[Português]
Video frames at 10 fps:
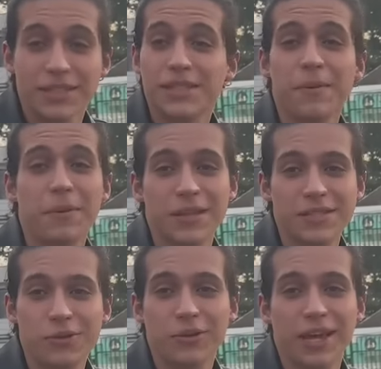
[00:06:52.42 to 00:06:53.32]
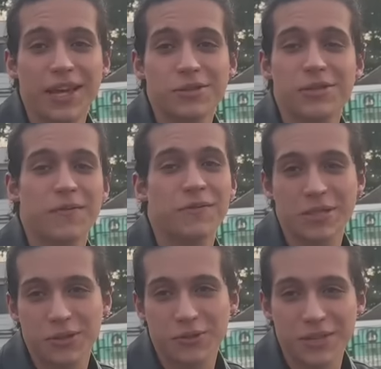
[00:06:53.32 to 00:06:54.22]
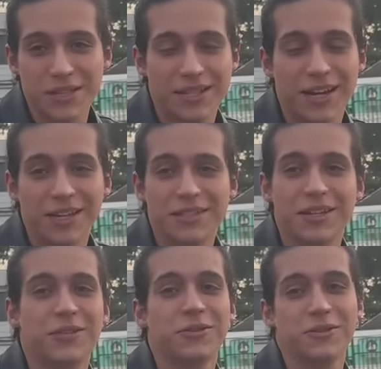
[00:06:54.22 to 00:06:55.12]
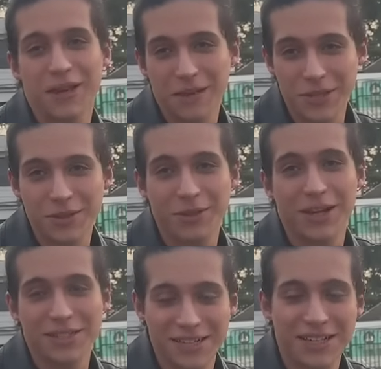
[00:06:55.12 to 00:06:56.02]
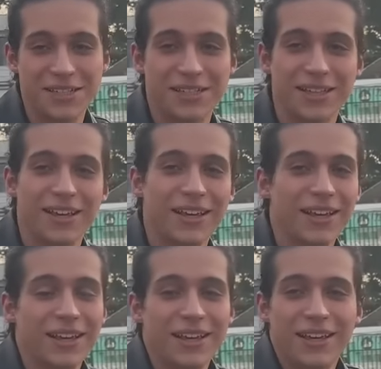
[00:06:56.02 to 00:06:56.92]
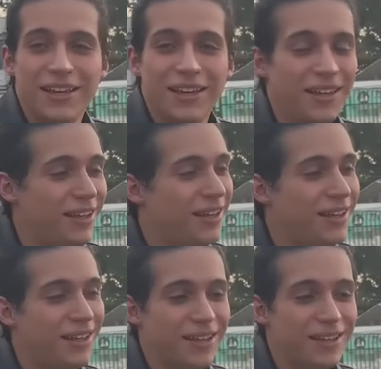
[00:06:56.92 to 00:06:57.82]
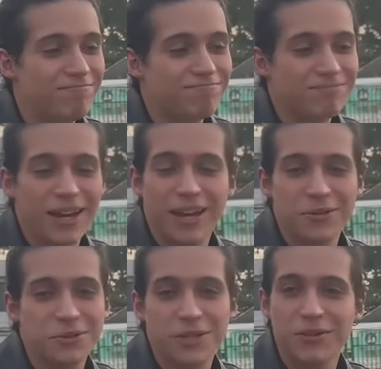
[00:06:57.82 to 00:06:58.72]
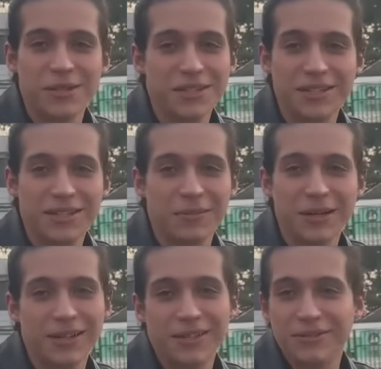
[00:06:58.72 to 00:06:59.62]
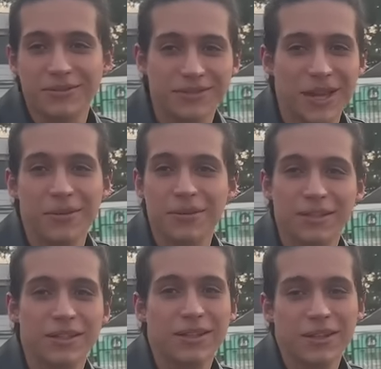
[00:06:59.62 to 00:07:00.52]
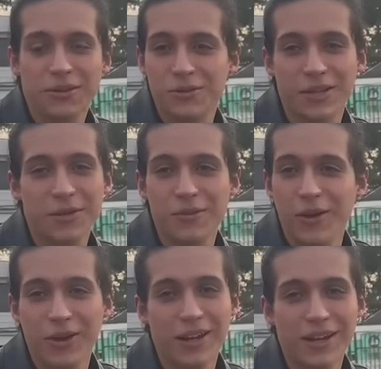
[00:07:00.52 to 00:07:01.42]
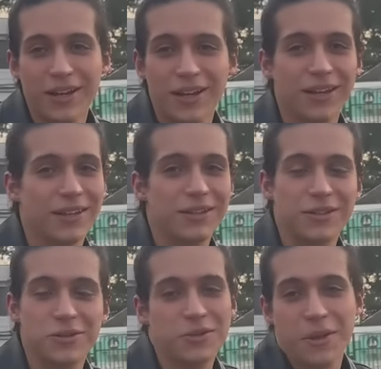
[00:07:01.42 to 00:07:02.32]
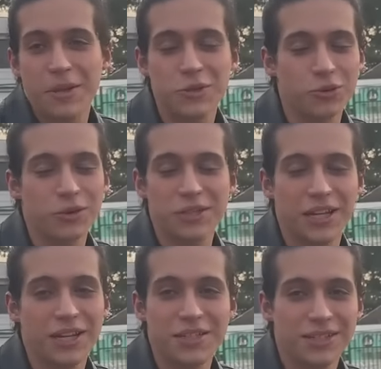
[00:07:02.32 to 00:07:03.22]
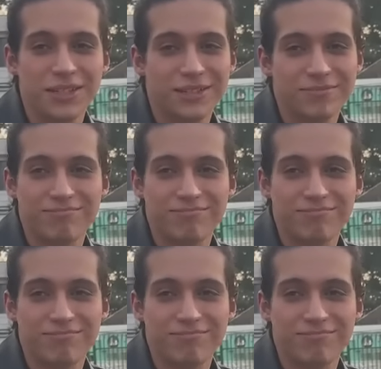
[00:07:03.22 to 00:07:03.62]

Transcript: sempre ser honesto, sempre fazer as coisas certas, que Deus vai né, abençoar a gente. Sim. E, cara, eu sigo assim, trabalhando, sabe? Eu sei que uma hora Deus abençoa a gente e.